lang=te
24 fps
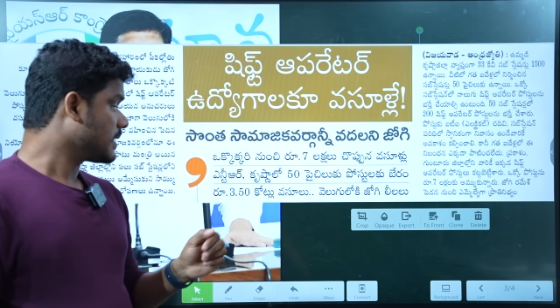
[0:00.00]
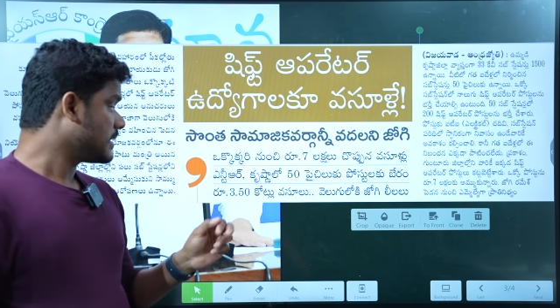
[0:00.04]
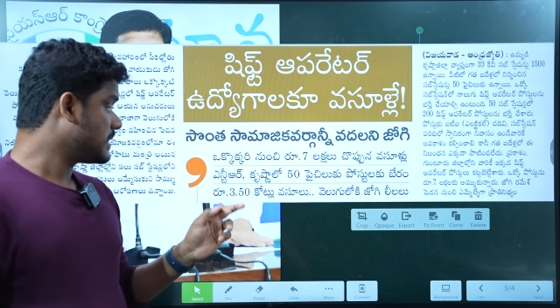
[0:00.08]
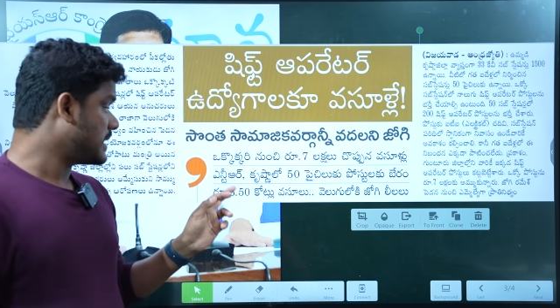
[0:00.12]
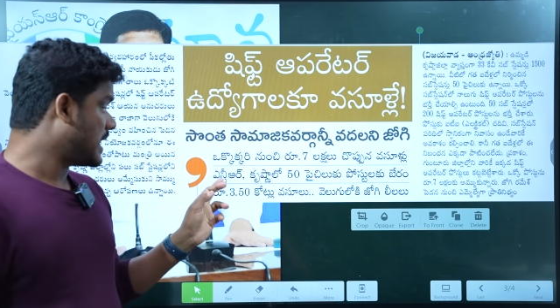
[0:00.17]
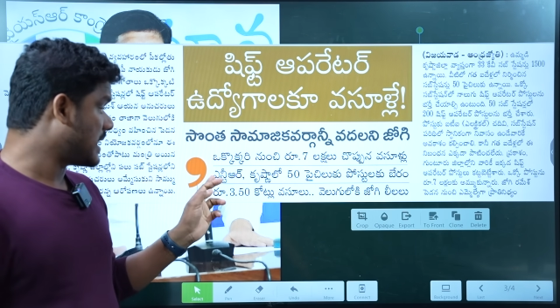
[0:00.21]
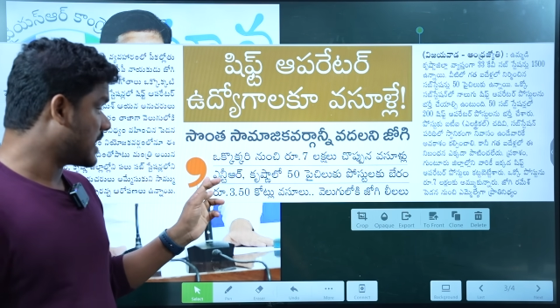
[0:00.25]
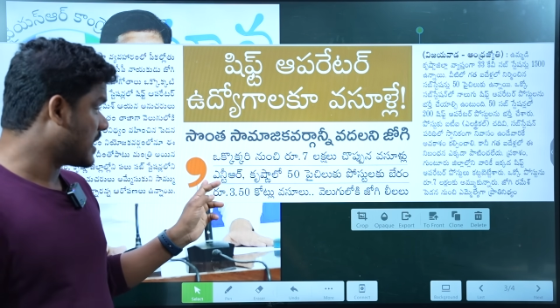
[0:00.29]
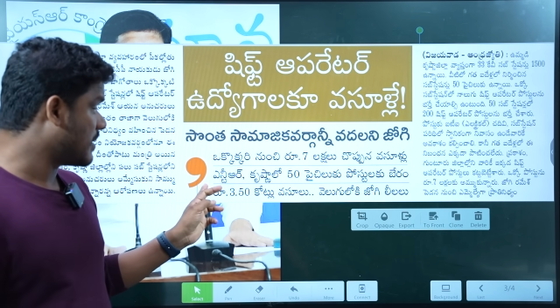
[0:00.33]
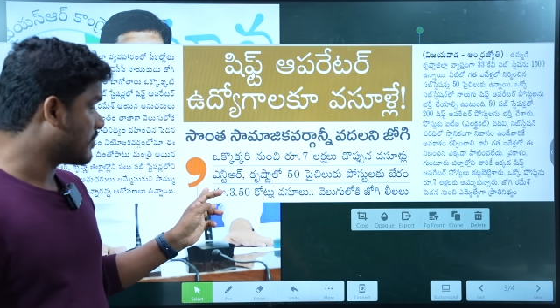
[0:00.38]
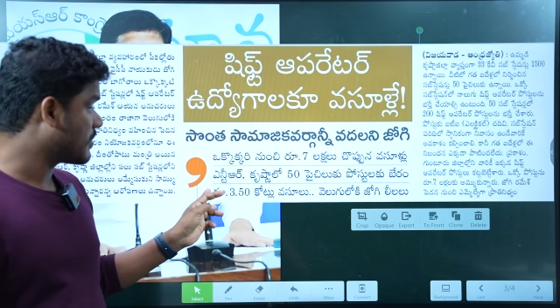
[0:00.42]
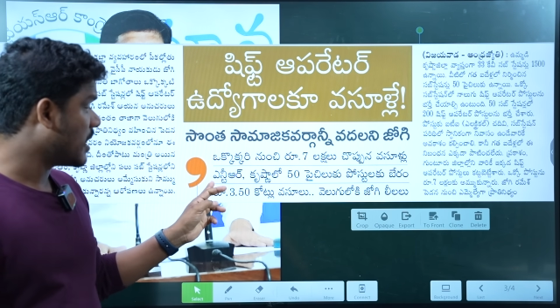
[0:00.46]

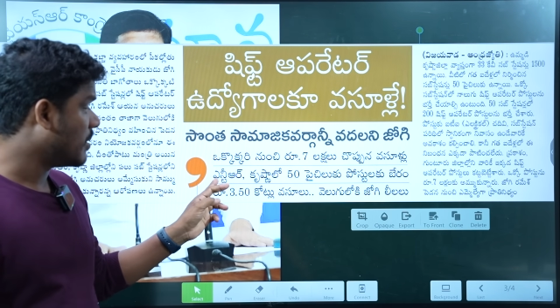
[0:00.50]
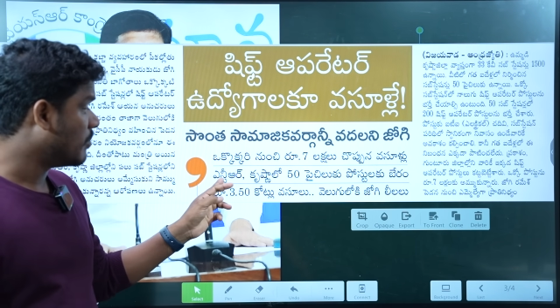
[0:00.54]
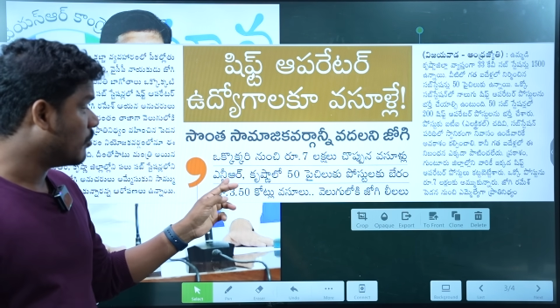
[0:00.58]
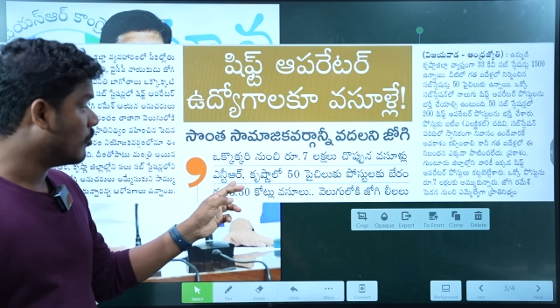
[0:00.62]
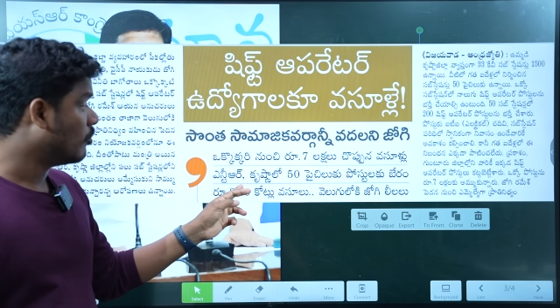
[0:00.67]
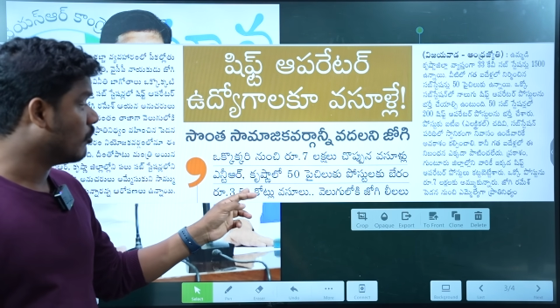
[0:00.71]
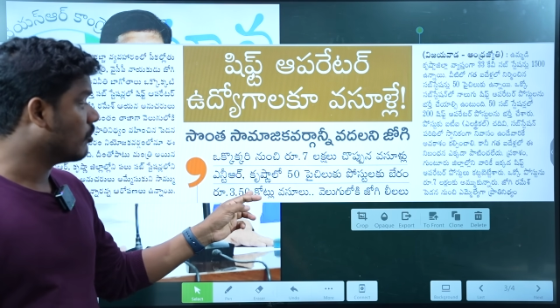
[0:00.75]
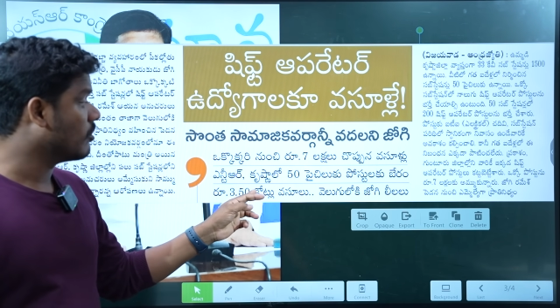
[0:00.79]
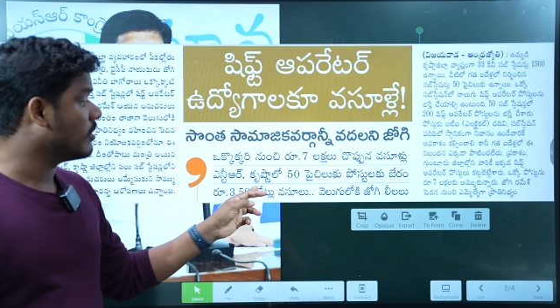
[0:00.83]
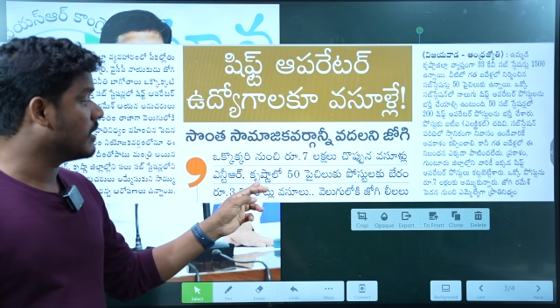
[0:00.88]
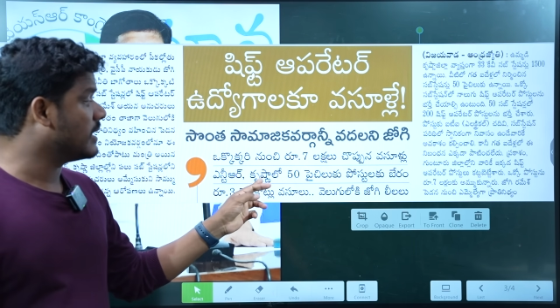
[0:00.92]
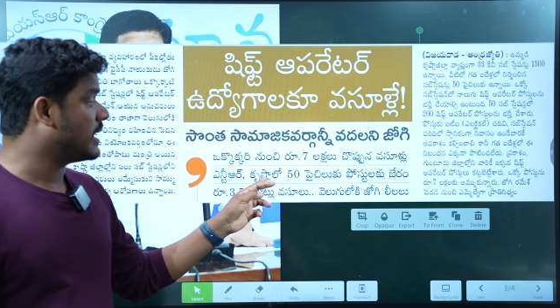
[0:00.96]
దాదాపుగా
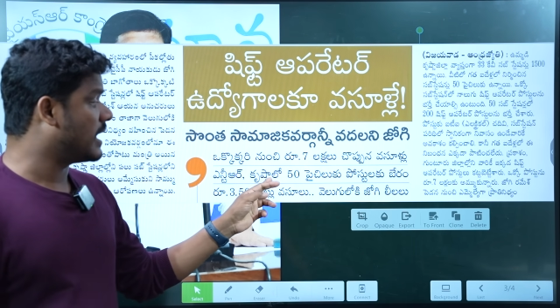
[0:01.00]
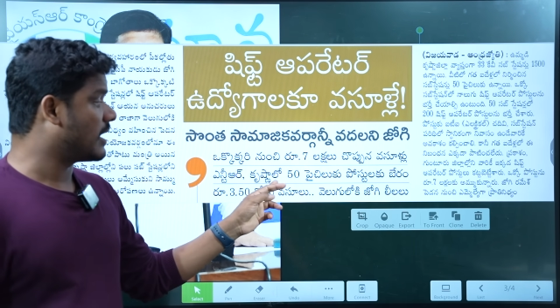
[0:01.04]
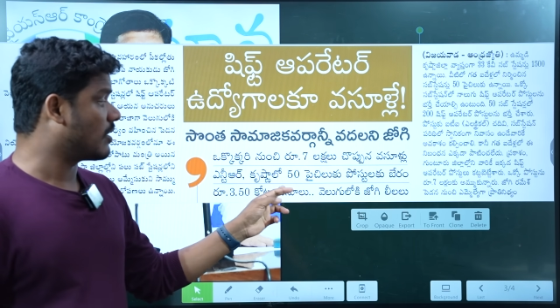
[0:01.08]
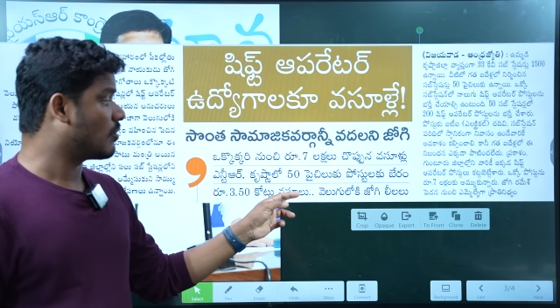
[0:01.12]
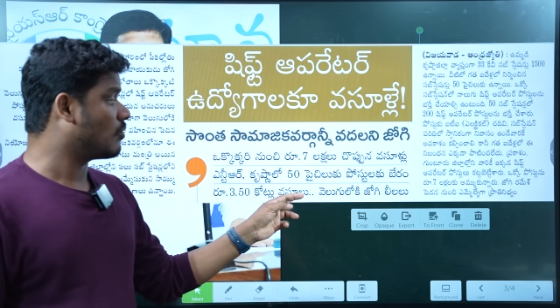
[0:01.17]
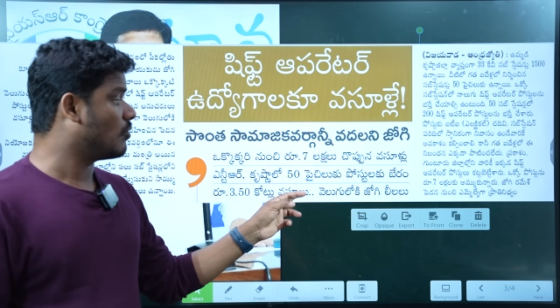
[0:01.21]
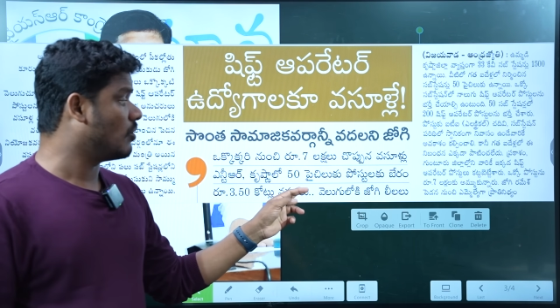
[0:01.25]
మూడున్నర